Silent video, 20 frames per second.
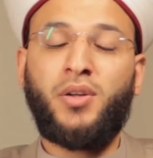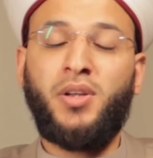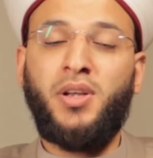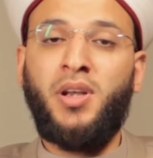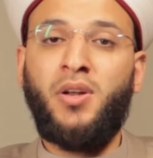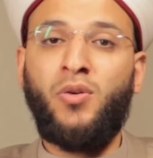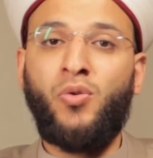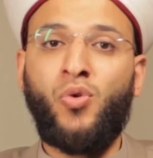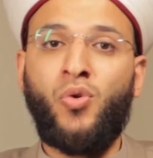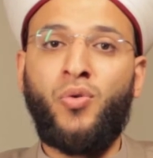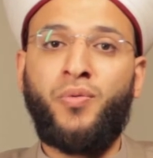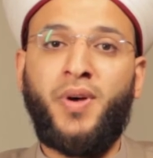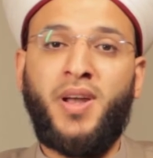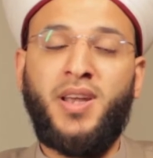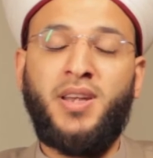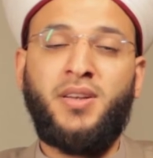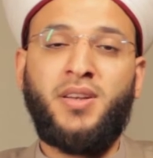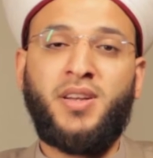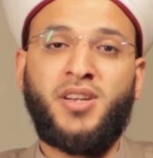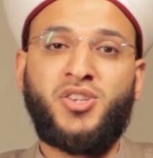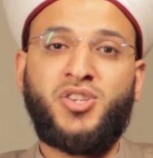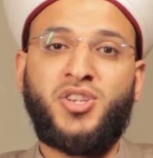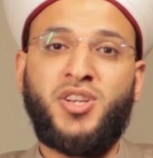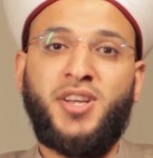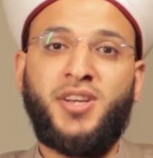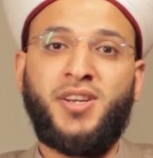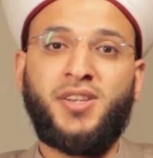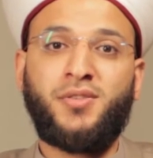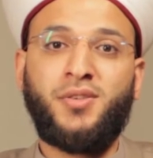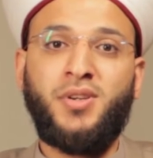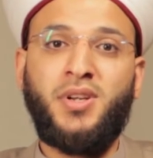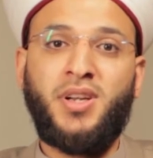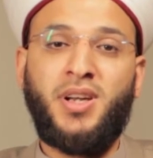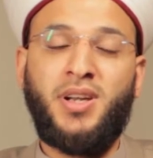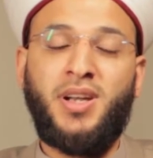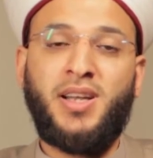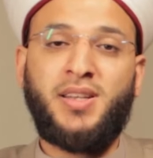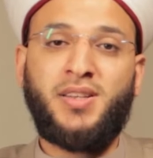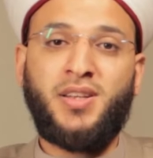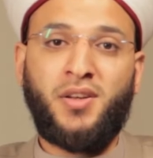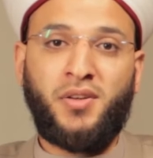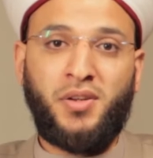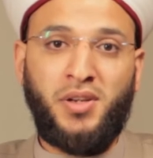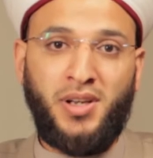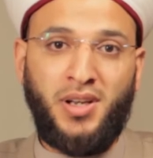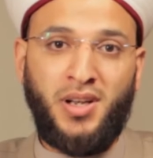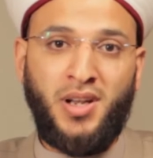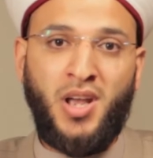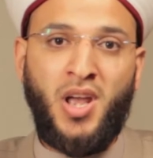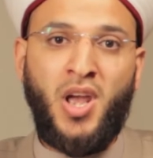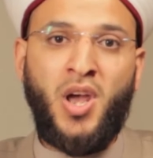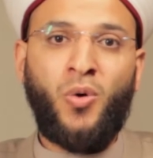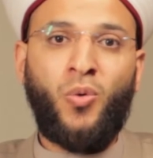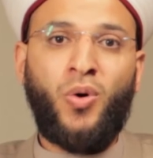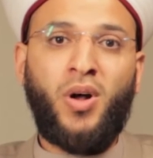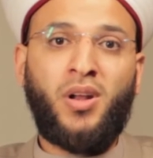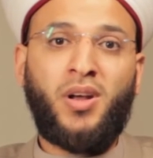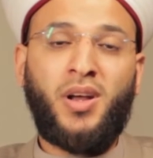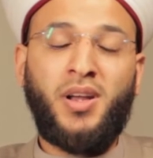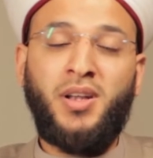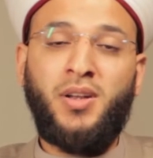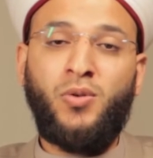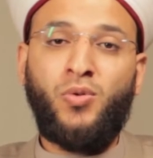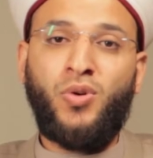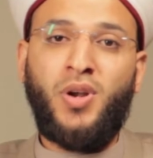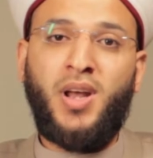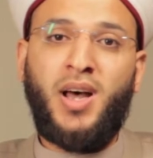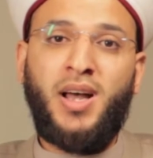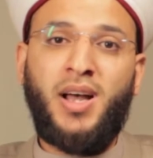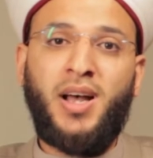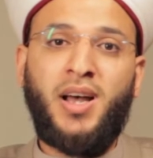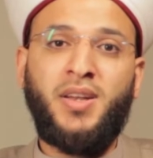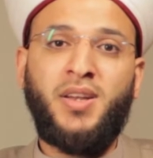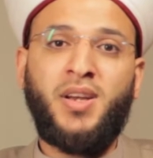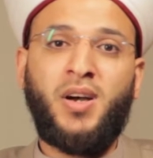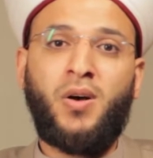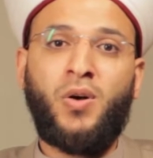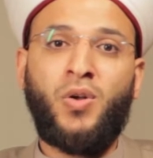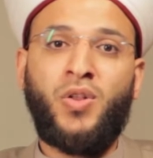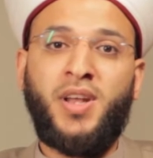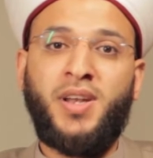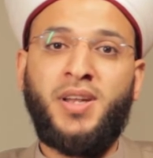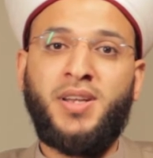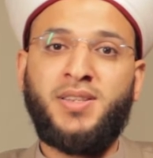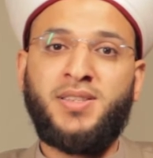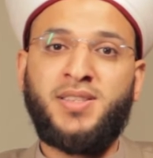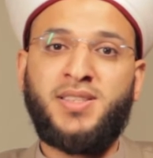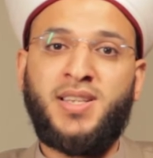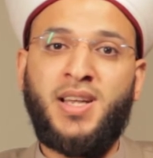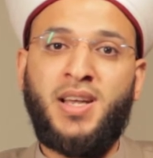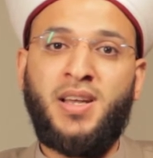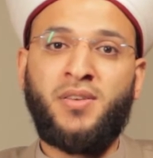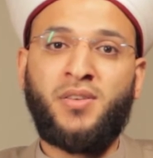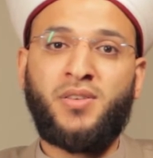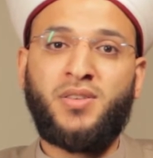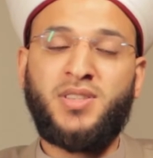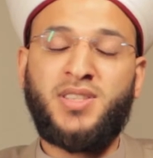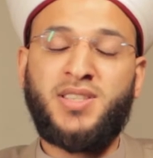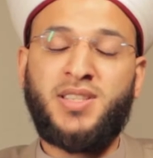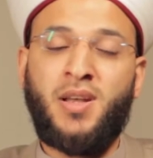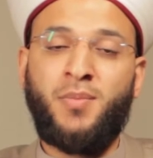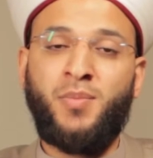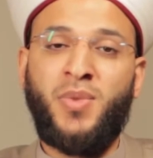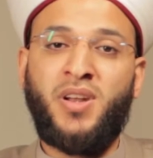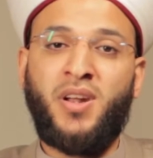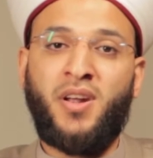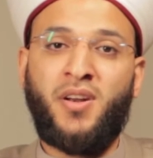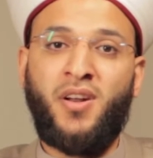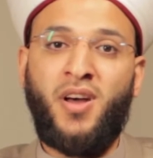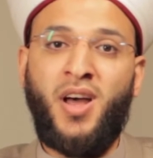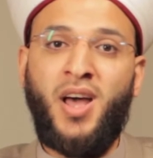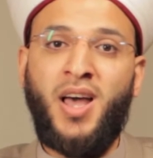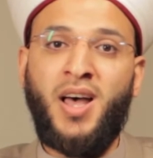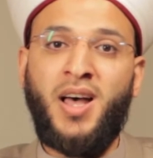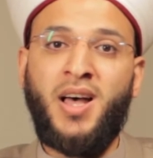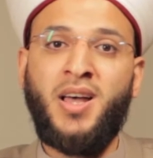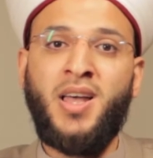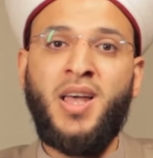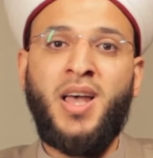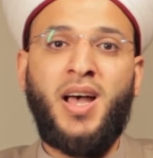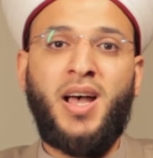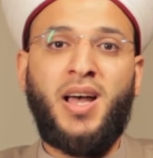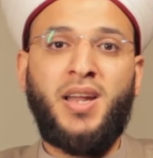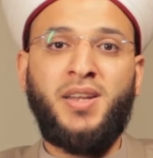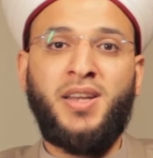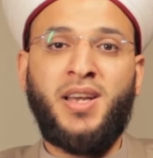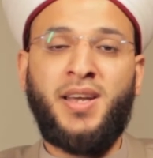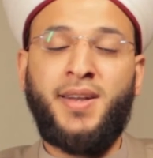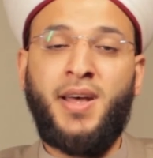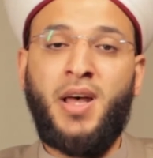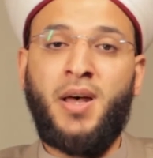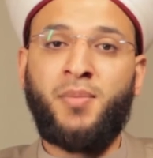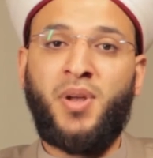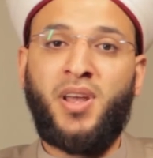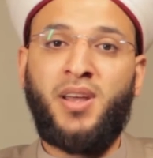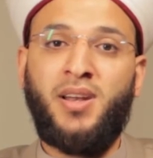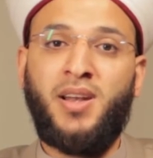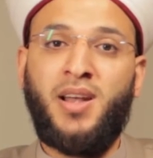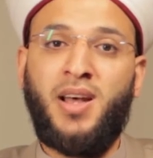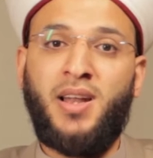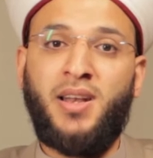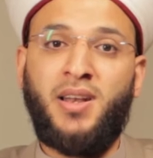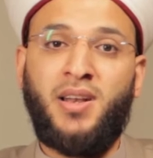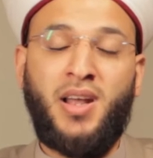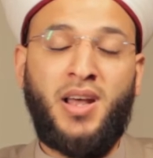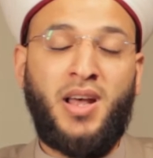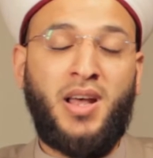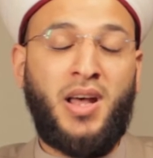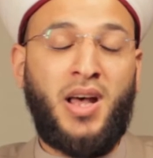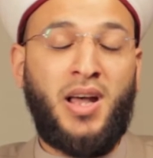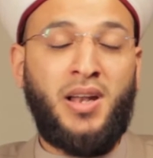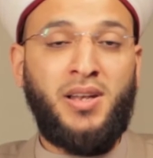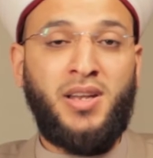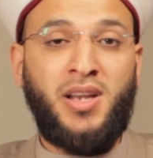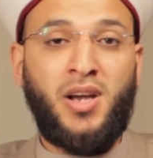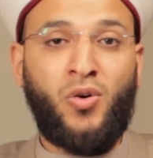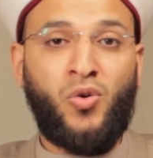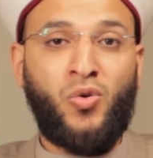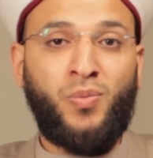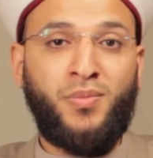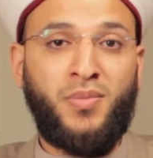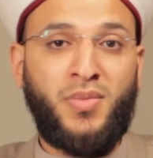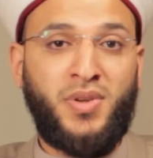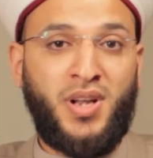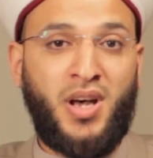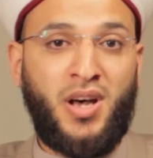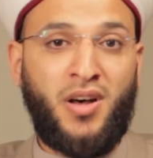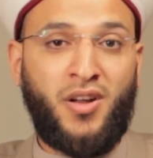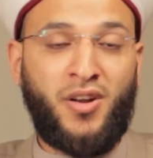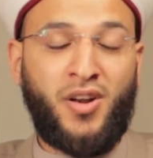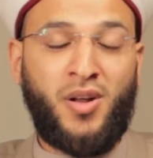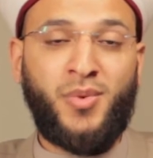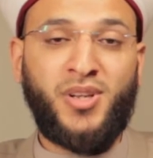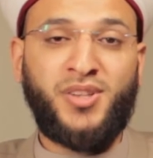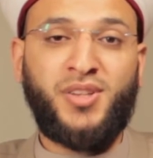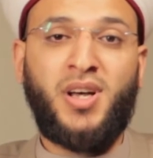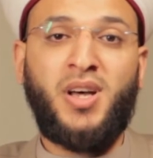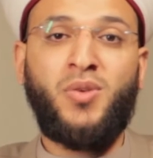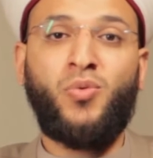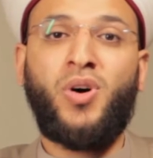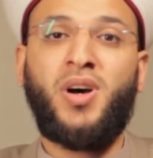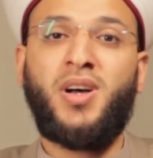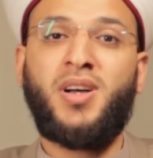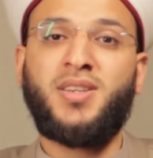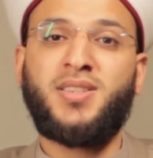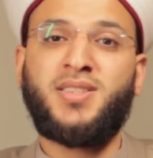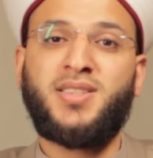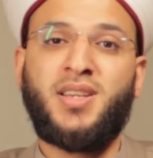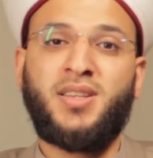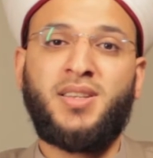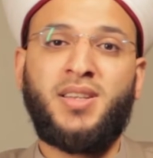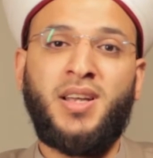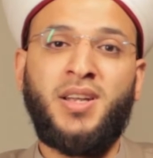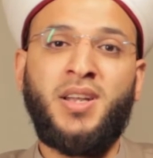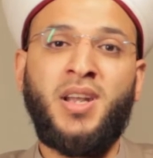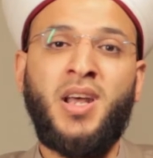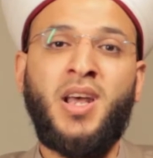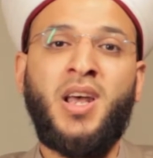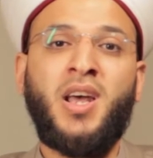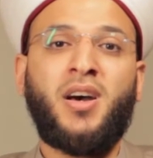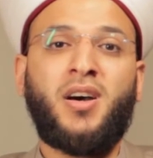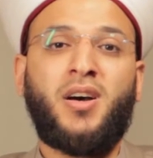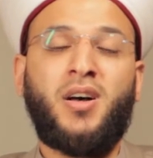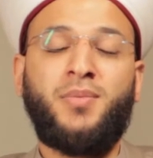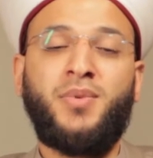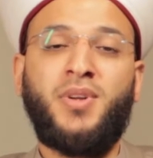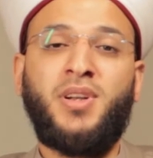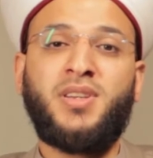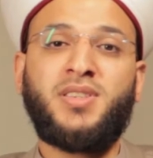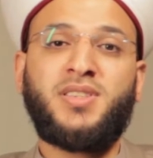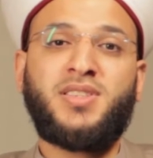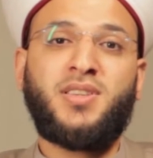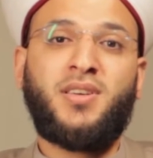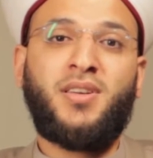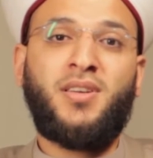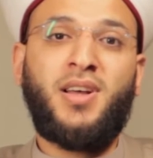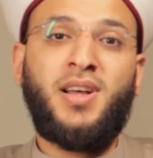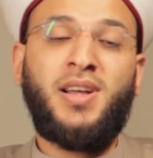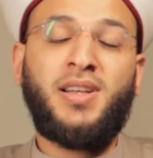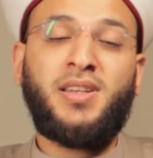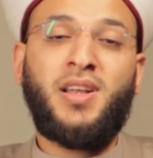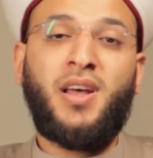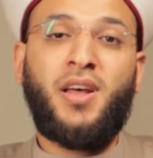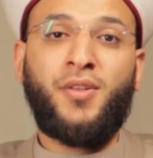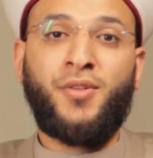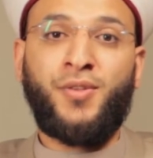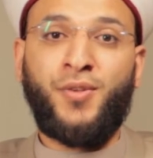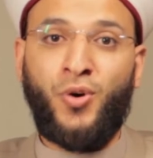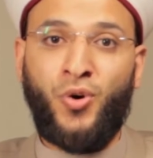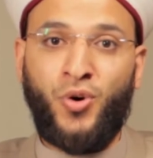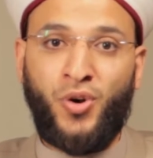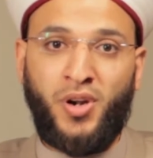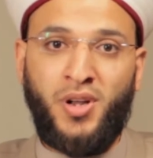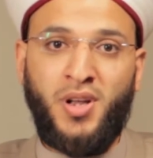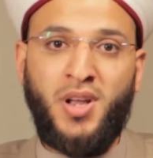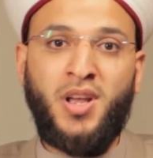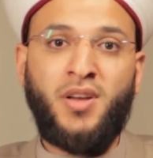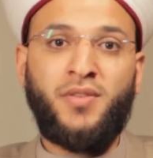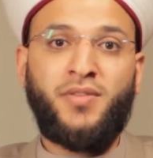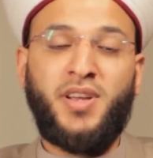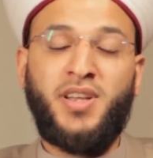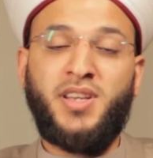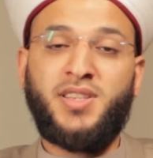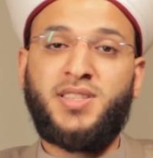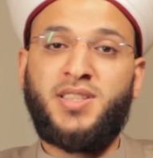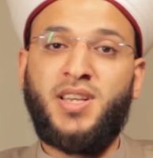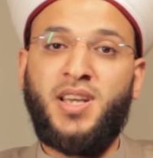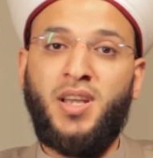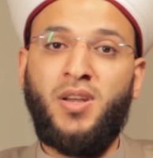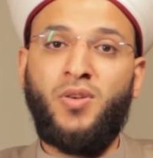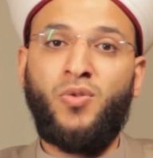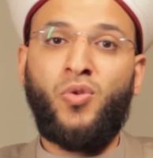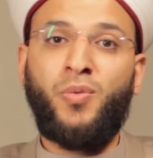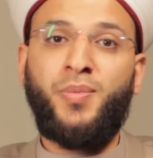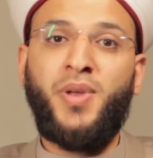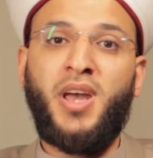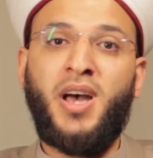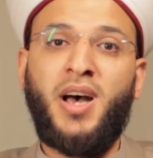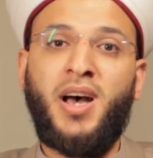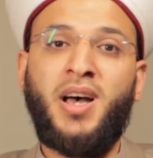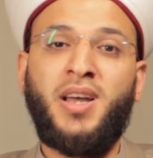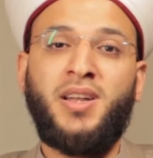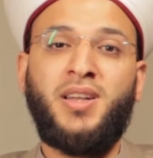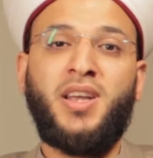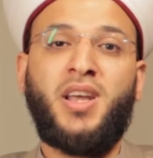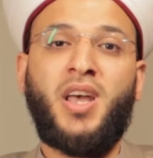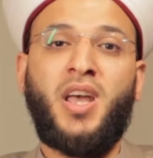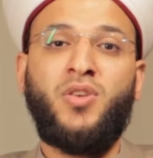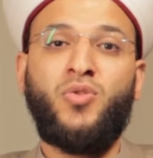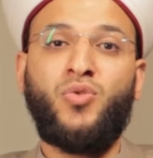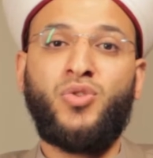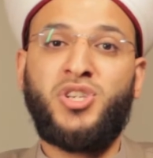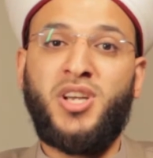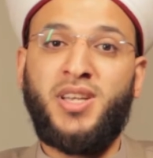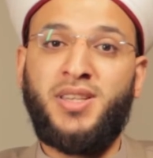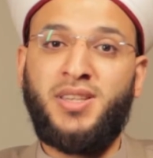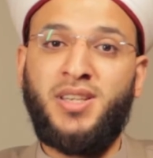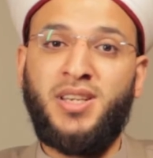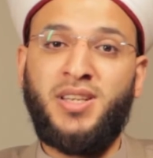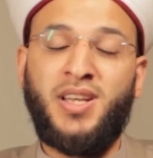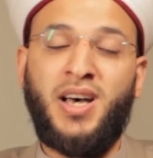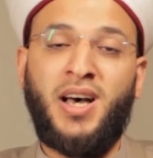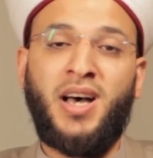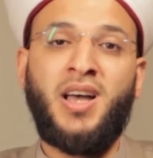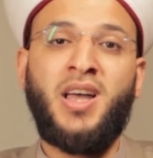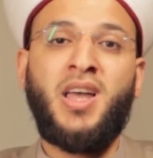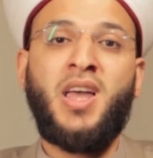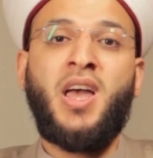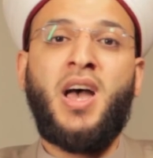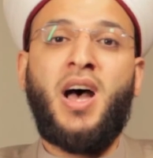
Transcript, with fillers: قيلوا فإن الشياطين لا تقيل والقيلولة أن يأخذ الإنسان قسطا من الراحة أن ينام خلال اليوم نهار رمضان وخاصة قبل صلاة الظهر فيستعين بها لكي يجدد